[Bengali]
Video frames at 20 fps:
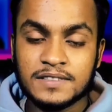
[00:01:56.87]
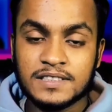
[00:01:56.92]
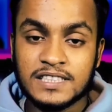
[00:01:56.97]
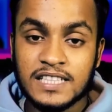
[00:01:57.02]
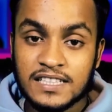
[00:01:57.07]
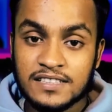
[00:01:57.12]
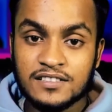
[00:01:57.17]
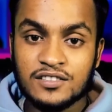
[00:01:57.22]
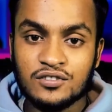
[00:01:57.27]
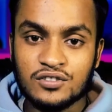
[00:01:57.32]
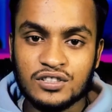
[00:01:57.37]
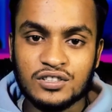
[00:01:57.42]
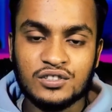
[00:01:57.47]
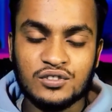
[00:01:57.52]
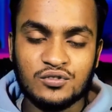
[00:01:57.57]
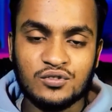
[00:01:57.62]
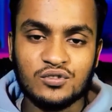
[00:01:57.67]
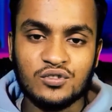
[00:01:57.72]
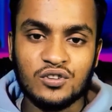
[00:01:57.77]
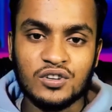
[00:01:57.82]
চেঞ্জ হতে
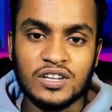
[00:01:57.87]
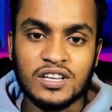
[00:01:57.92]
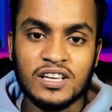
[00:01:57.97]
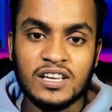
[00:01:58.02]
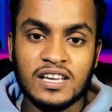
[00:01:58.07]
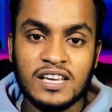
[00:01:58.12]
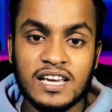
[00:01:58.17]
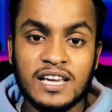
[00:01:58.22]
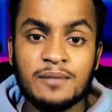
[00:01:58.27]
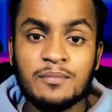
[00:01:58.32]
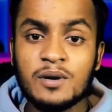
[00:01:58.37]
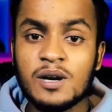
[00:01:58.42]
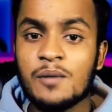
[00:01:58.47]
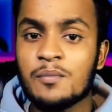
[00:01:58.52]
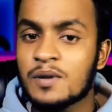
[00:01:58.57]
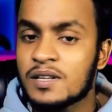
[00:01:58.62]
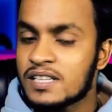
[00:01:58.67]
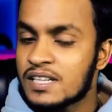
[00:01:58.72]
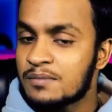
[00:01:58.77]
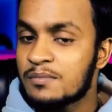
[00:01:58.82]
শুরু করে এরপর
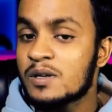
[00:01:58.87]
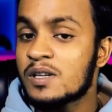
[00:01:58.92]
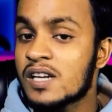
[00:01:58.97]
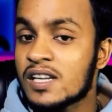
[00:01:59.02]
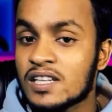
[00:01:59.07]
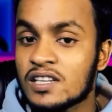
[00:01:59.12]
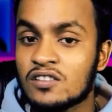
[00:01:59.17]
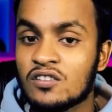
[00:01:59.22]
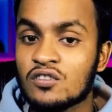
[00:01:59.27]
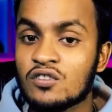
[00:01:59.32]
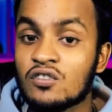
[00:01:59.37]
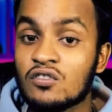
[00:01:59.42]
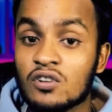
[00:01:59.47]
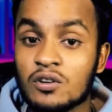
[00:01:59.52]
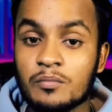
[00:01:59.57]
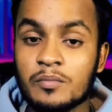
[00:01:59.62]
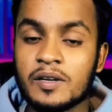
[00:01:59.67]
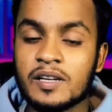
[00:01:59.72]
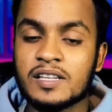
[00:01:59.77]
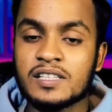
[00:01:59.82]
আপনি যে বিষয়টি লক্ষ্য
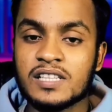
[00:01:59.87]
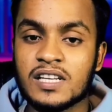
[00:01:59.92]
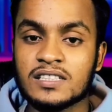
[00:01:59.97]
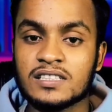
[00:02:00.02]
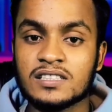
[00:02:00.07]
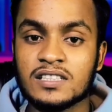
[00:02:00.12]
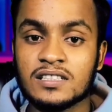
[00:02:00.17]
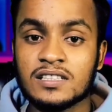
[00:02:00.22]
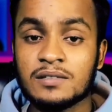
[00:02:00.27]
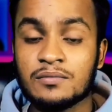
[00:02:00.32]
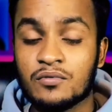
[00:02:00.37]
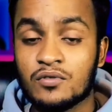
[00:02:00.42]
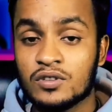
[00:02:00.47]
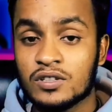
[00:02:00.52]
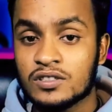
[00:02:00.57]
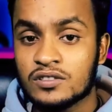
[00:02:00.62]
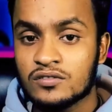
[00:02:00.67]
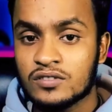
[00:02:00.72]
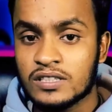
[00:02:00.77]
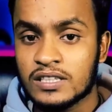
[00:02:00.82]
করবেন এর সাথে সাথে
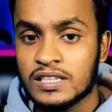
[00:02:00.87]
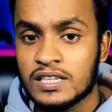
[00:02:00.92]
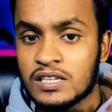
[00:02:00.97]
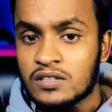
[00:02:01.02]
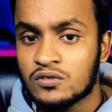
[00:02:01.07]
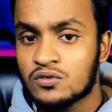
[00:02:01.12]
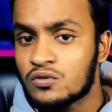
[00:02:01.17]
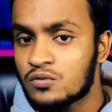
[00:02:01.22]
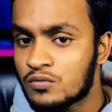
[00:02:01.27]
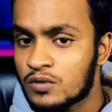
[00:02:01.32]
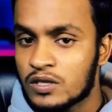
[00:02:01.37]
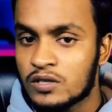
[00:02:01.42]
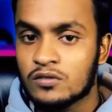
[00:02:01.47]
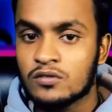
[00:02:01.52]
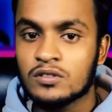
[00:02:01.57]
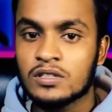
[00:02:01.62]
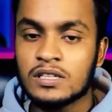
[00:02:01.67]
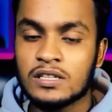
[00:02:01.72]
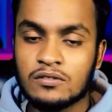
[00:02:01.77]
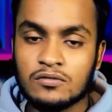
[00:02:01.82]
ফোনটি যদি একটু
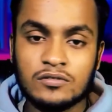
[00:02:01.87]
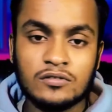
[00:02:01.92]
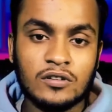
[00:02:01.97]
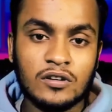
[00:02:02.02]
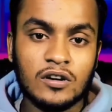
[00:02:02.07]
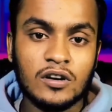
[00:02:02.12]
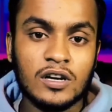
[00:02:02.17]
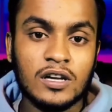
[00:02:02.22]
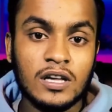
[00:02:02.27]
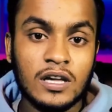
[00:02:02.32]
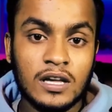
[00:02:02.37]
দীর্ঘদিন ইউজ করা হয়